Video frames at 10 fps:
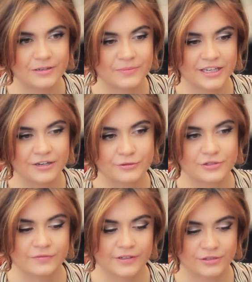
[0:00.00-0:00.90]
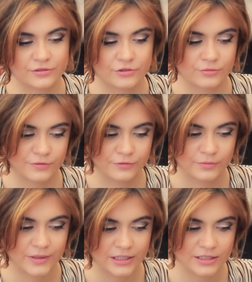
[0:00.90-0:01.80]
Для меня очень важно, чтобы
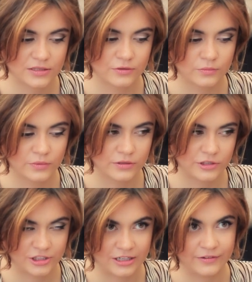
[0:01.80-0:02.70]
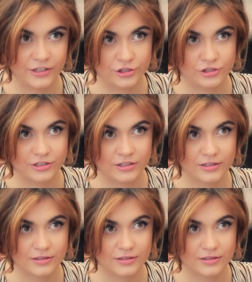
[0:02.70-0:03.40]
футболист, он был человечный.